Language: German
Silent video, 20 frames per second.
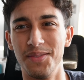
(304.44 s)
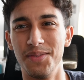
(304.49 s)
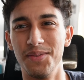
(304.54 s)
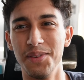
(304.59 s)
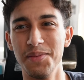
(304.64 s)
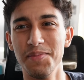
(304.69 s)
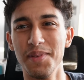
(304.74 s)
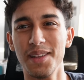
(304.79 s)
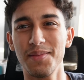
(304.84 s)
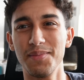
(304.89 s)

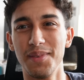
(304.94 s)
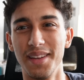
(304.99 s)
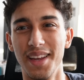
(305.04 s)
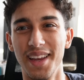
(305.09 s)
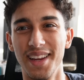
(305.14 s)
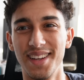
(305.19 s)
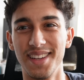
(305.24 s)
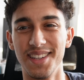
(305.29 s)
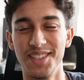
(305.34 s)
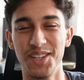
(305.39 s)
Wie macht man
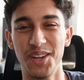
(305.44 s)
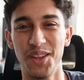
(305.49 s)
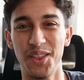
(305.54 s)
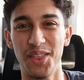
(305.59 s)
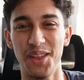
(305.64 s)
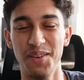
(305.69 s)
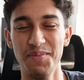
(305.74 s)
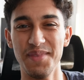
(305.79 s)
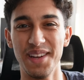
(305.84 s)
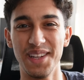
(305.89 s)
eigentlich
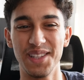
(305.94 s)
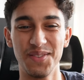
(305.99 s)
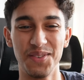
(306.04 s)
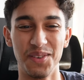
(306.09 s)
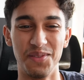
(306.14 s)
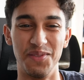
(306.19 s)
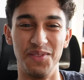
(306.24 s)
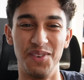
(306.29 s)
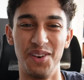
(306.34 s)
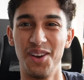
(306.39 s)
Thumbnails
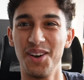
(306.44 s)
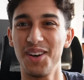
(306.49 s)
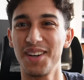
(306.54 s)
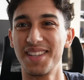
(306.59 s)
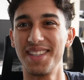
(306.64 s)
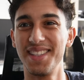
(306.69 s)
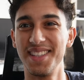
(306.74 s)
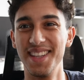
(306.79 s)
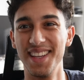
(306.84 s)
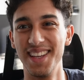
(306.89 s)
für
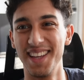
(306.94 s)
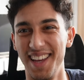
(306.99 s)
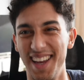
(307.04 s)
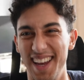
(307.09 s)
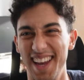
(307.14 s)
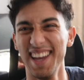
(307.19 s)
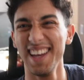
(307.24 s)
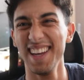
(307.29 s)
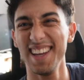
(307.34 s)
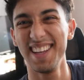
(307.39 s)
Vlogs?
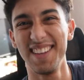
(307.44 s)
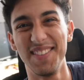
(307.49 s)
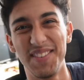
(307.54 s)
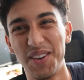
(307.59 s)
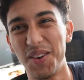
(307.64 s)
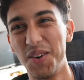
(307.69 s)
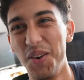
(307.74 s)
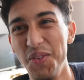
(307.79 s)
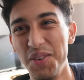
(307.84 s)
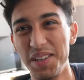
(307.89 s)
Hä?
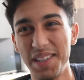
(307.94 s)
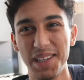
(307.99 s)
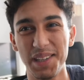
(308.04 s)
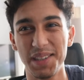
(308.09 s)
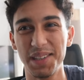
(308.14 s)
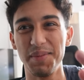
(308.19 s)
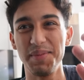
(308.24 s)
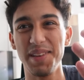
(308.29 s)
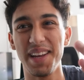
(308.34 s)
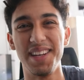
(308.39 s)
Komisch,
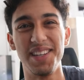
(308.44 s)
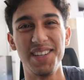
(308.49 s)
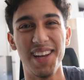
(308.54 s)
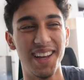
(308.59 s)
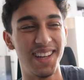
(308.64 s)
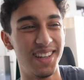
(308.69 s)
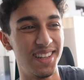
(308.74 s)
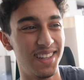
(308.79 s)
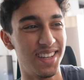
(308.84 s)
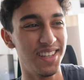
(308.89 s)
es gibt ja nicht
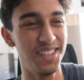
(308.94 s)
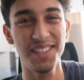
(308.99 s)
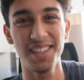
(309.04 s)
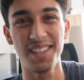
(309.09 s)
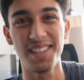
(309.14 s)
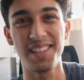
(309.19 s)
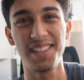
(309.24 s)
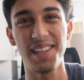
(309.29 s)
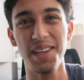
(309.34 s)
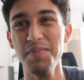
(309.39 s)
ein
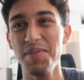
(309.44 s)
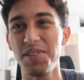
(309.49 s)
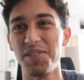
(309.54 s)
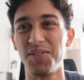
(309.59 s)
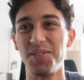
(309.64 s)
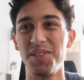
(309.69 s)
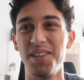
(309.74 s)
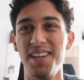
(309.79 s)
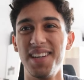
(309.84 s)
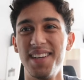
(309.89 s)
richtiges Thema
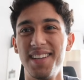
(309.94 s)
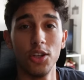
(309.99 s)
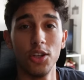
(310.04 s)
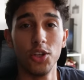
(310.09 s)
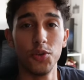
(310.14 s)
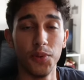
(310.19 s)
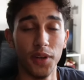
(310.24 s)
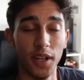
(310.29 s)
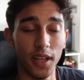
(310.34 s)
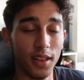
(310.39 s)
so.
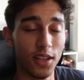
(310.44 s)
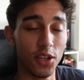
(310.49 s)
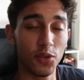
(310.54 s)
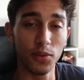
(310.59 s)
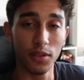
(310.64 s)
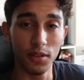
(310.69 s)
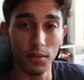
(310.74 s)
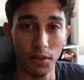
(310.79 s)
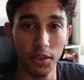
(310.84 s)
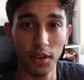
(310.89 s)
Ich bin endlich
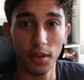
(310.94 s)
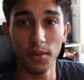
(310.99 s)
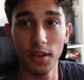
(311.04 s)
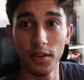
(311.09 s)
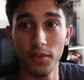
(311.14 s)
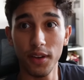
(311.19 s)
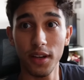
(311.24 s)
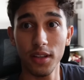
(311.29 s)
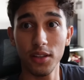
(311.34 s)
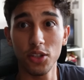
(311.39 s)
mit dem Thumbnail
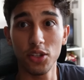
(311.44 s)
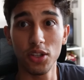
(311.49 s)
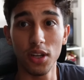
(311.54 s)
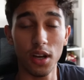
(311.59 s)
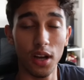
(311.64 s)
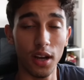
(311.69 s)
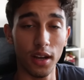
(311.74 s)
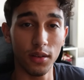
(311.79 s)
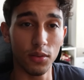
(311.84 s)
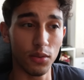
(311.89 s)
fertig nach
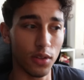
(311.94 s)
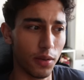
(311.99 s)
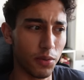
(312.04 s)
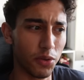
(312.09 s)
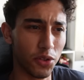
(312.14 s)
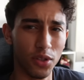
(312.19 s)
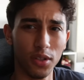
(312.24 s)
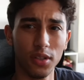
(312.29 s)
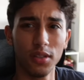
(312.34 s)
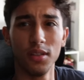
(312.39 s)
eineinhalb
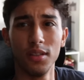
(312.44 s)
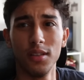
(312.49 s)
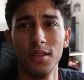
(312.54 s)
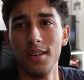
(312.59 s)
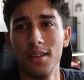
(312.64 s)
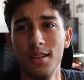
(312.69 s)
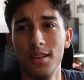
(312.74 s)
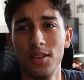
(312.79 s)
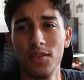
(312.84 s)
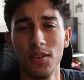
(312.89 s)
Stunden.
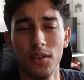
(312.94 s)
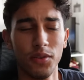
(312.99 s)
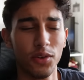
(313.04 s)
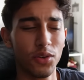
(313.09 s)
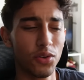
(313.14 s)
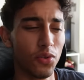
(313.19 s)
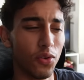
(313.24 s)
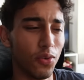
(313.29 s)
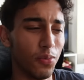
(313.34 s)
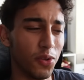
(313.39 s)
Äh, es war
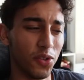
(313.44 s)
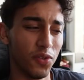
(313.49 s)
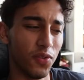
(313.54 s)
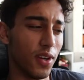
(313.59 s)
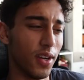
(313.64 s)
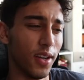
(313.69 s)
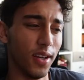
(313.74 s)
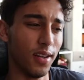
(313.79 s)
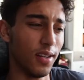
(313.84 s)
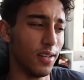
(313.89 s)
wirklich komisch,
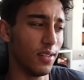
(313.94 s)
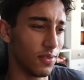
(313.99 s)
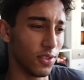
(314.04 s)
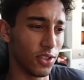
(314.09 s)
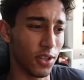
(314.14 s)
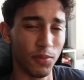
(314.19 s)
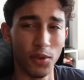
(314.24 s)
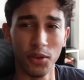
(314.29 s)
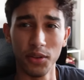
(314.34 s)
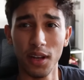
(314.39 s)
weil
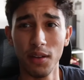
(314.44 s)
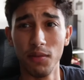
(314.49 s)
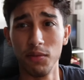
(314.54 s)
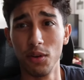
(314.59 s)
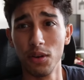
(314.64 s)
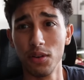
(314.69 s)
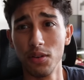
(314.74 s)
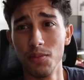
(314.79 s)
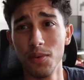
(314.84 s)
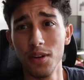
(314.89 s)
ich habe noch nie einen
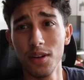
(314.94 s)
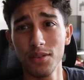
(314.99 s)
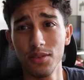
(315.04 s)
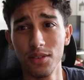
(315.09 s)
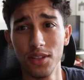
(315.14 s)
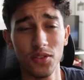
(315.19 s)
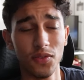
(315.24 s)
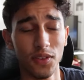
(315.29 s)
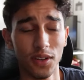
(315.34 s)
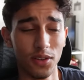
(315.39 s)
Vlog gemacht und
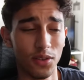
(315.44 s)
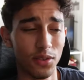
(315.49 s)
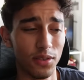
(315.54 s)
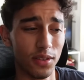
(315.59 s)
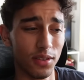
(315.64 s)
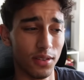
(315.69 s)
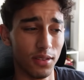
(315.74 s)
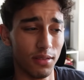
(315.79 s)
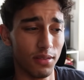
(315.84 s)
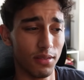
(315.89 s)
deswegen noch
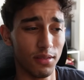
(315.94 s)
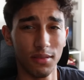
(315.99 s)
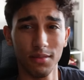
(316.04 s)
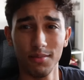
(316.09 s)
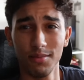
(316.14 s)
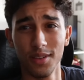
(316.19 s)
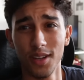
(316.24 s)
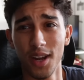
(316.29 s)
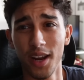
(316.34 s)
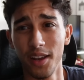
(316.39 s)
nie
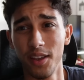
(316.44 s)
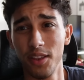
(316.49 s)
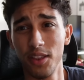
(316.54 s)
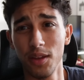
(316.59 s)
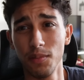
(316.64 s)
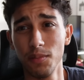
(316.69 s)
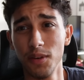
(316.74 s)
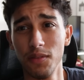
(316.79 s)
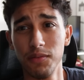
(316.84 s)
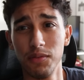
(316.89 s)
ein
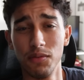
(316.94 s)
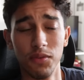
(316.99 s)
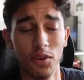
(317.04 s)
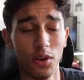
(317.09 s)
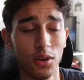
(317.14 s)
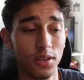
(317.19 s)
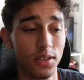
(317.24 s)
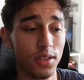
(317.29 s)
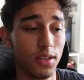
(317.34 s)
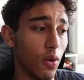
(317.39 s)
Thumbnail für
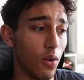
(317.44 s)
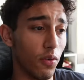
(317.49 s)
Vlogs.